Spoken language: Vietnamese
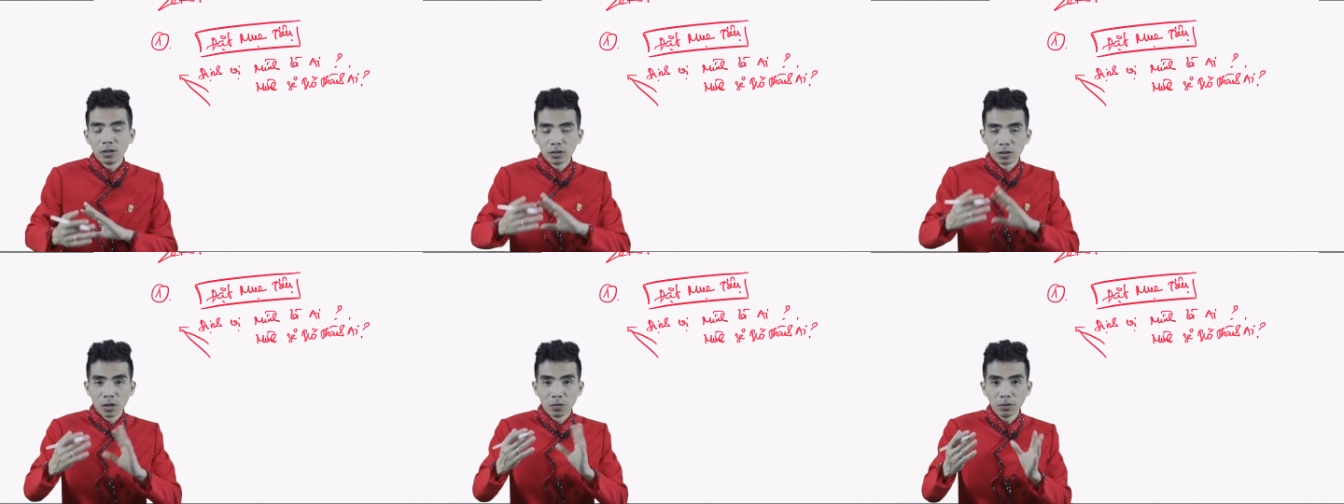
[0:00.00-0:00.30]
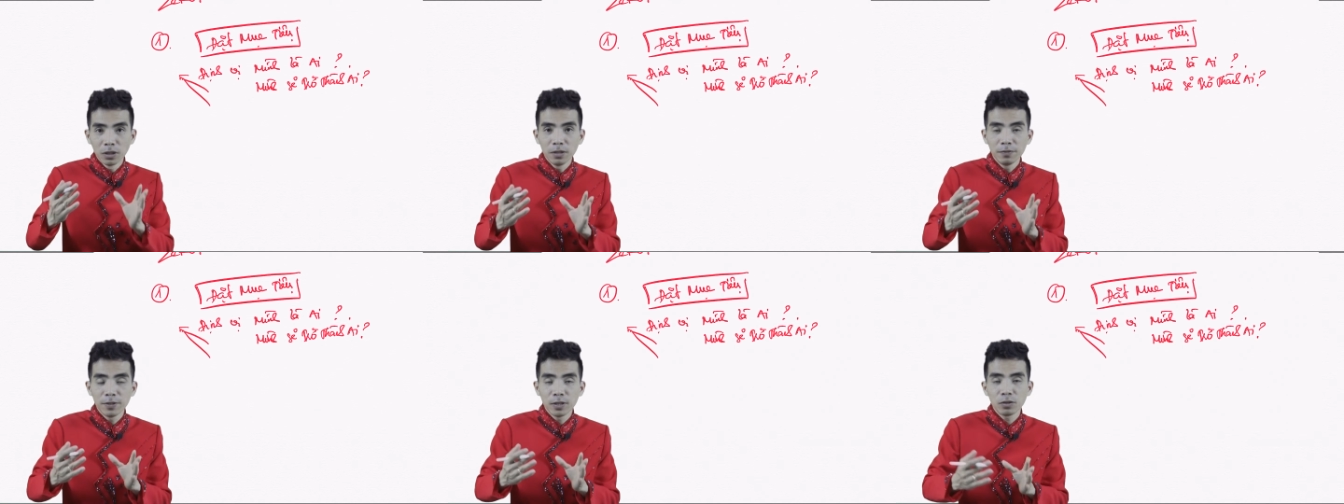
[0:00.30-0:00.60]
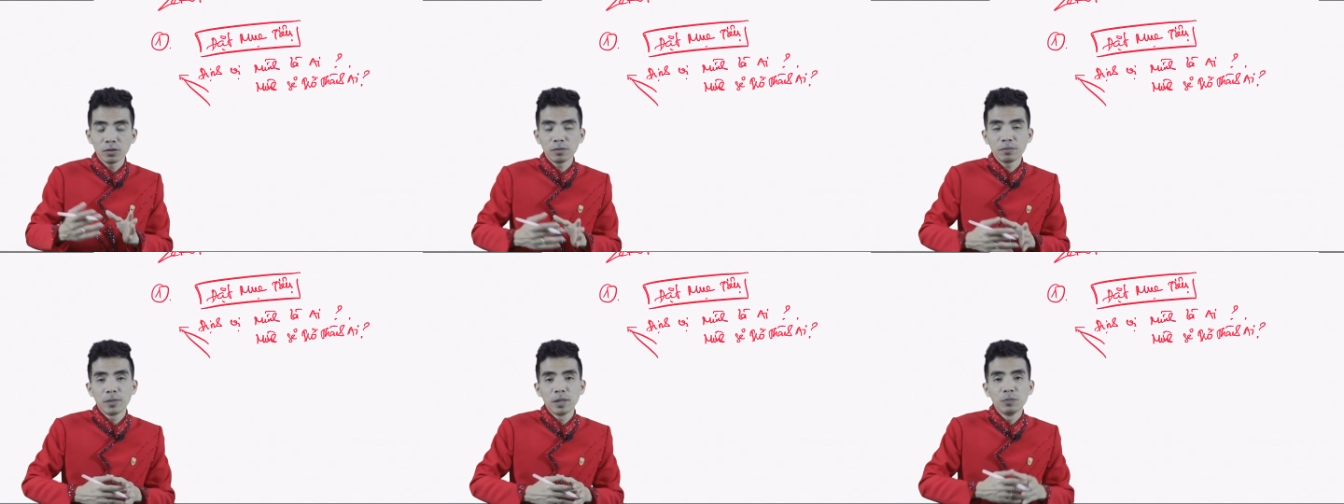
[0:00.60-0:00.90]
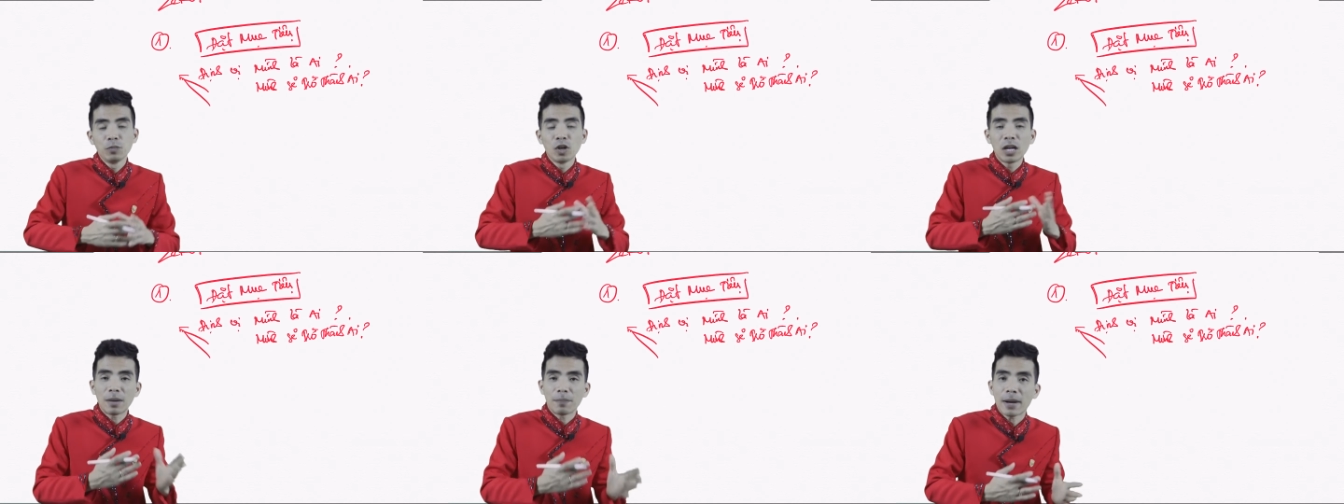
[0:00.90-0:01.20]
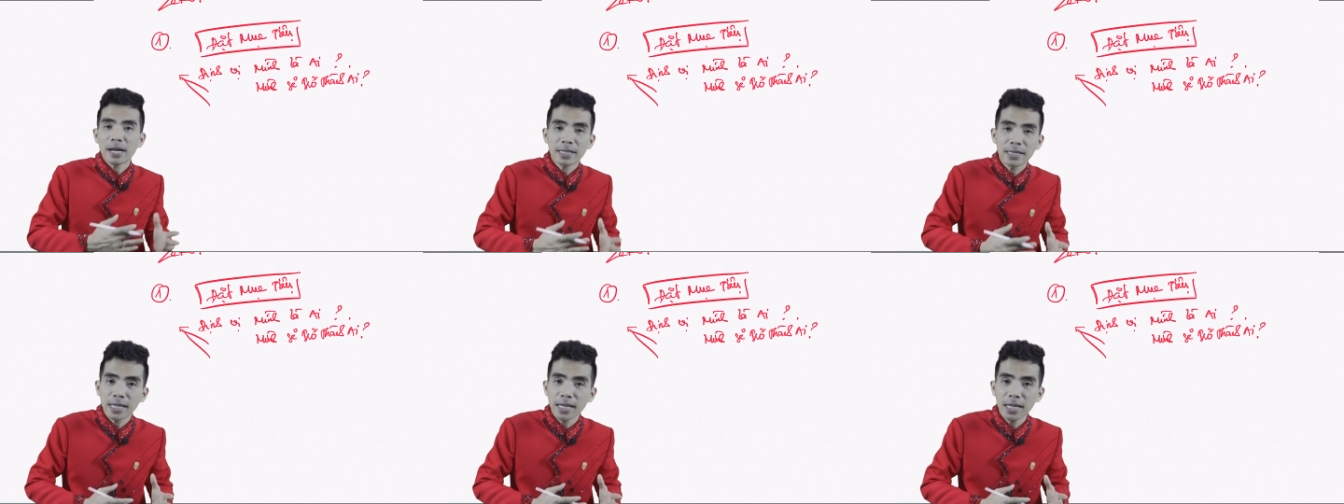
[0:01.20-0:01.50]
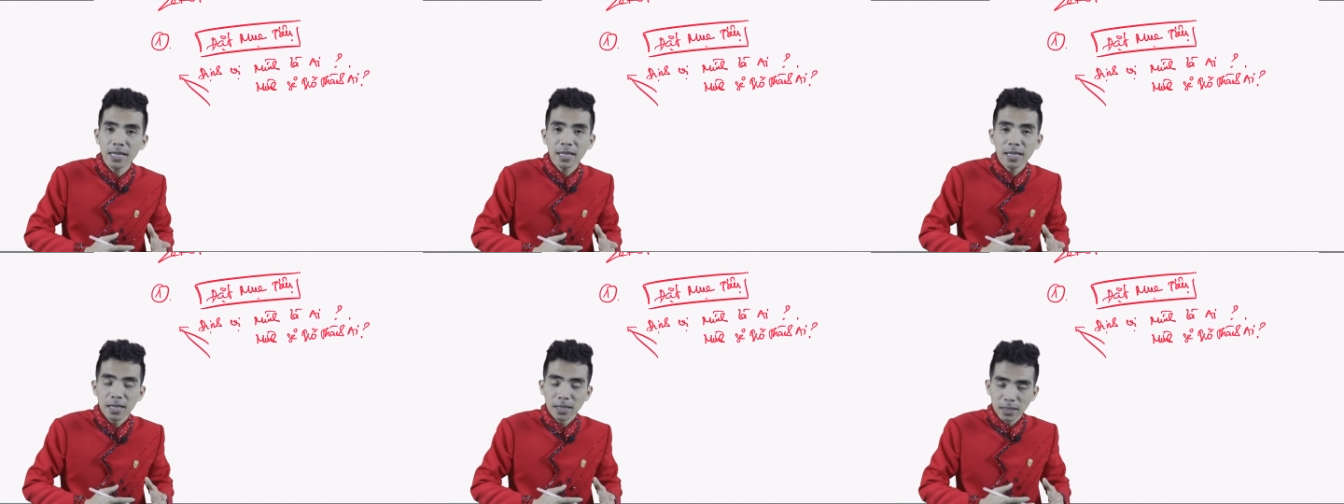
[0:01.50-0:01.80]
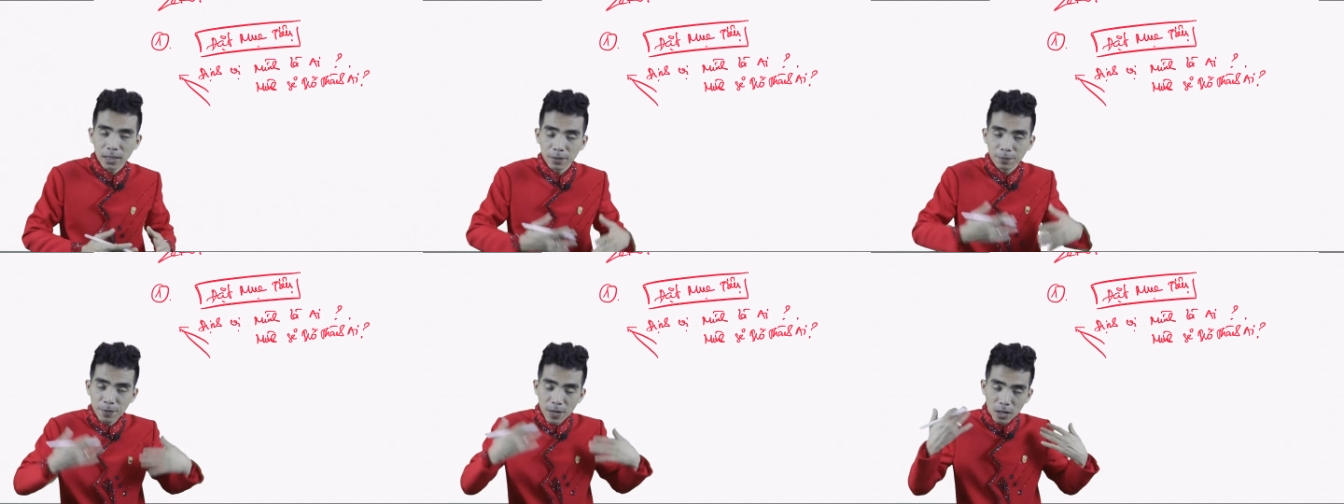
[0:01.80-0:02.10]
giống như ví dụ mình muốn làm bác sĩ
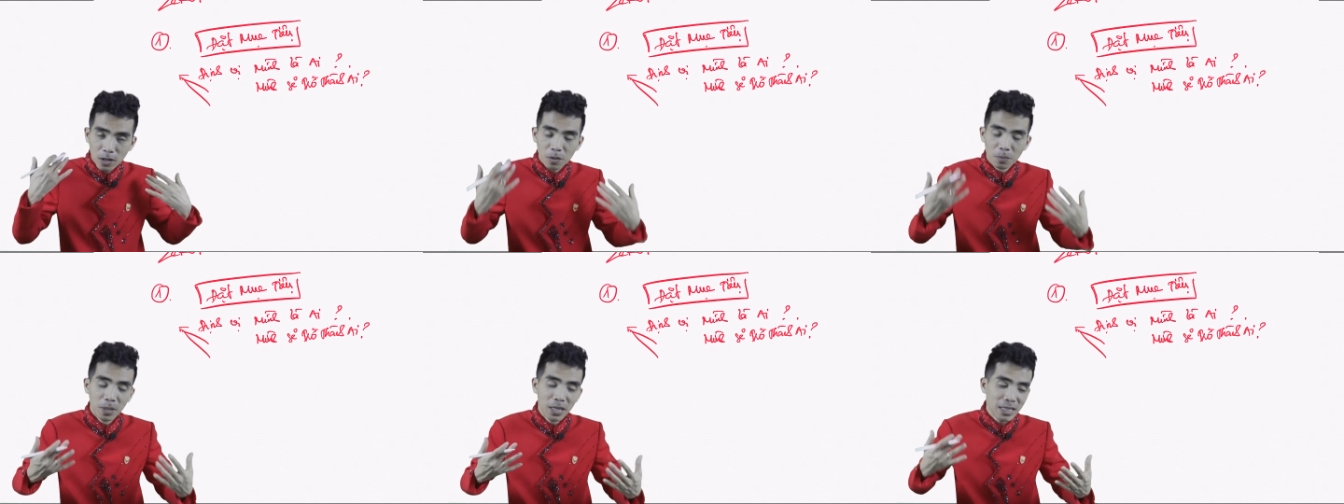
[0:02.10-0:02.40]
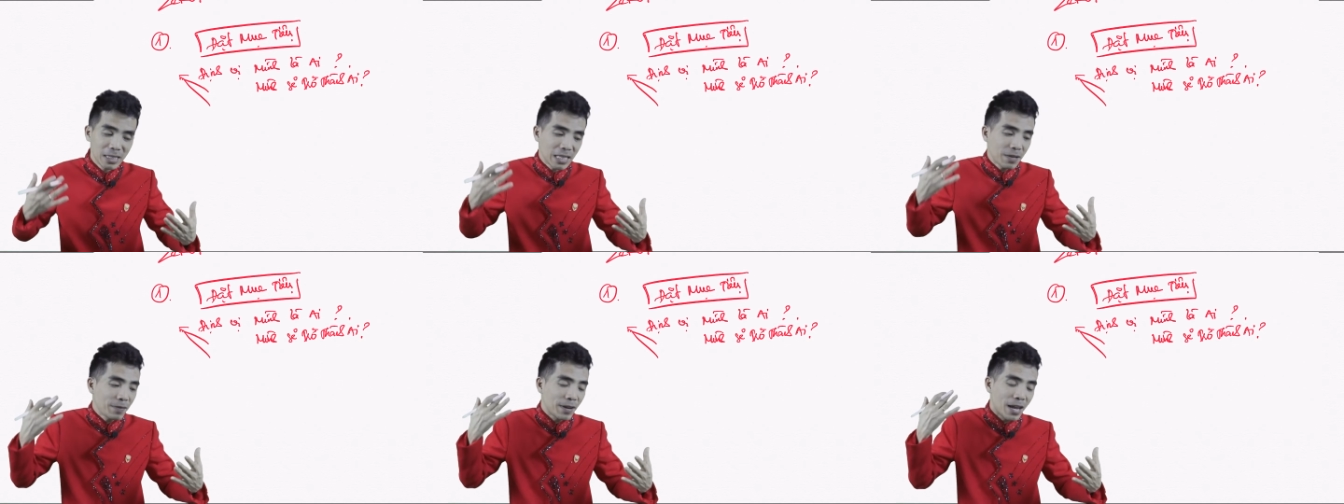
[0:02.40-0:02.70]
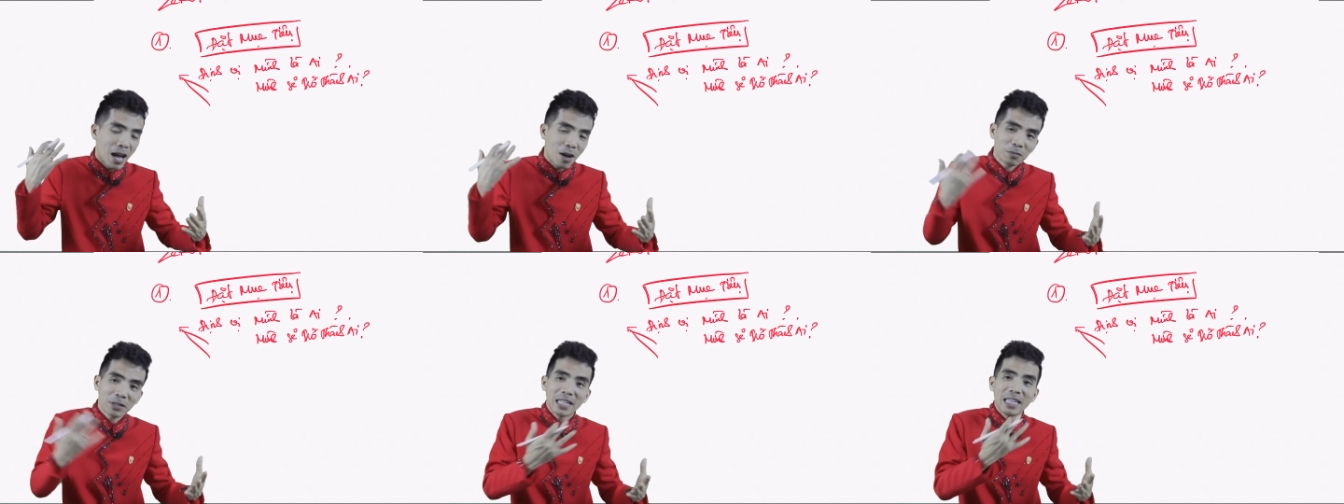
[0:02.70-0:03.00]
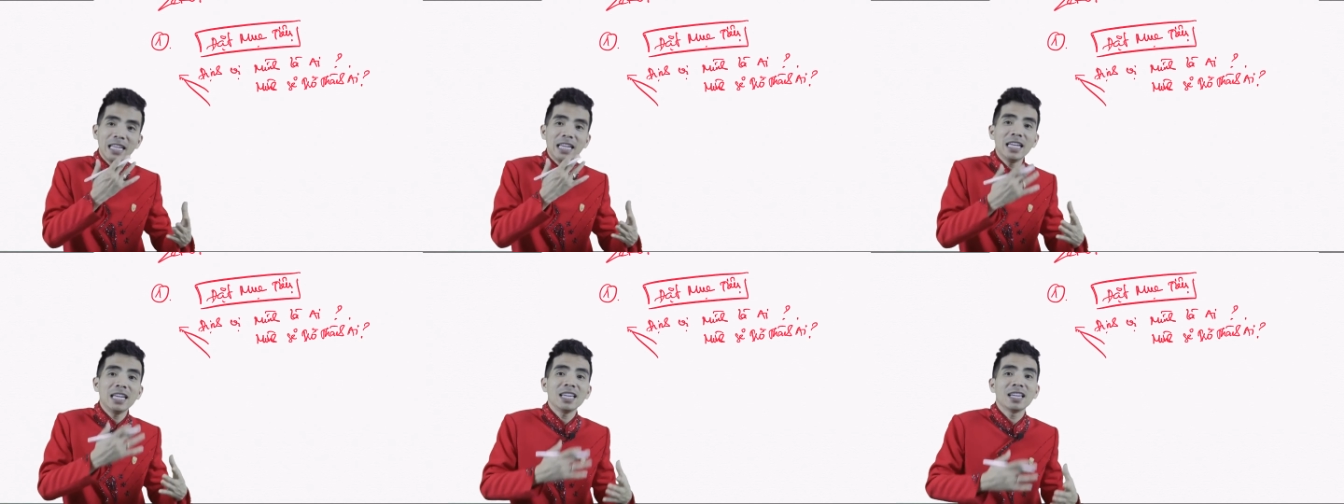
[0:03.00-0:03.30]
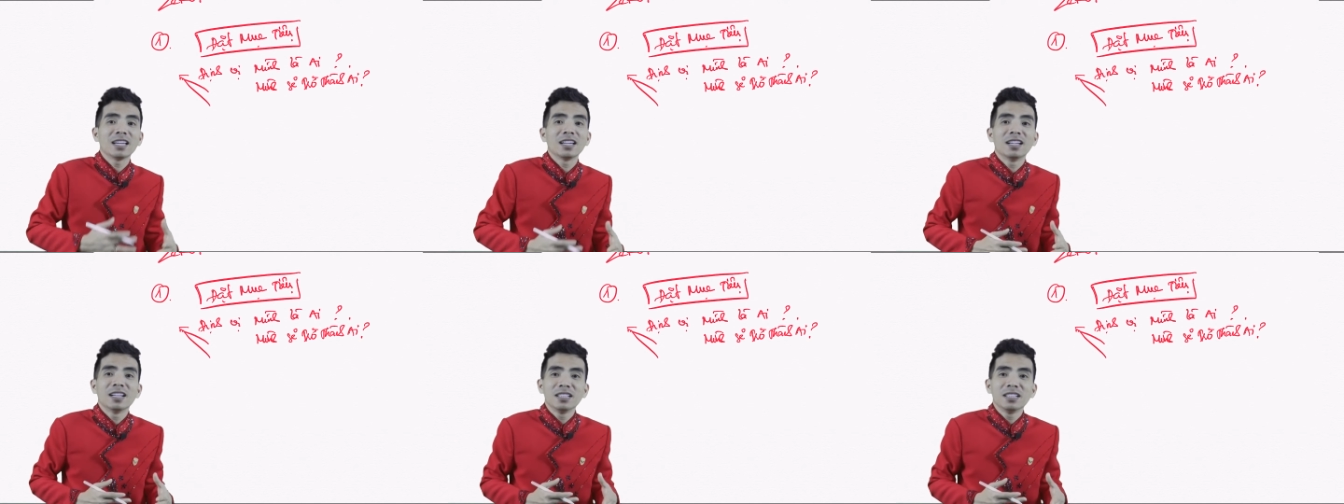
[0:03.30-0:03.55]
thì việc của mình sẽ phải học ngành y